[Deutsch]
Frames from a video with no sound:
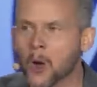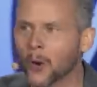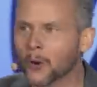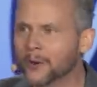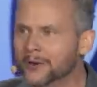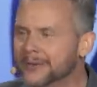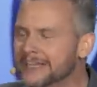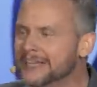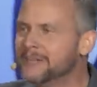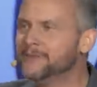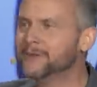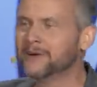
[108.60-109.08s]

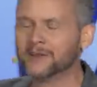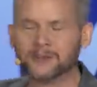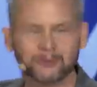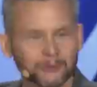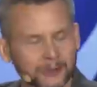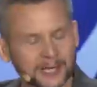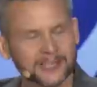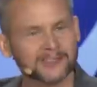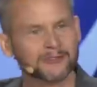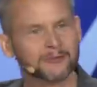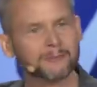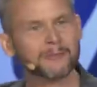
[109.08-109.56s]
Und ich
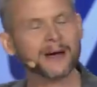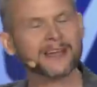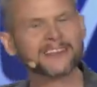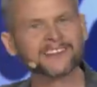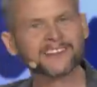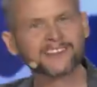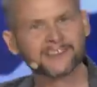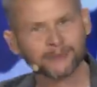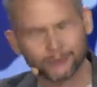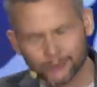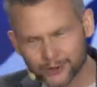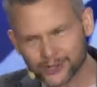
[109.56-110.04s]
versuche jetzt so meinen
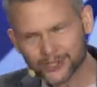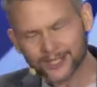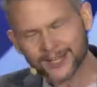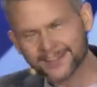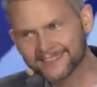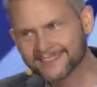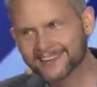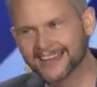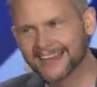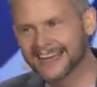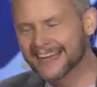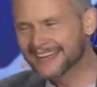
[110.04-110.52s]

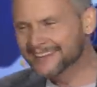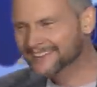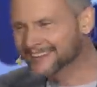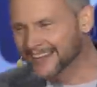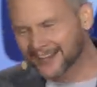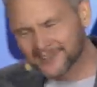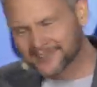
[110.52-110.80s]
Zustand, ist ein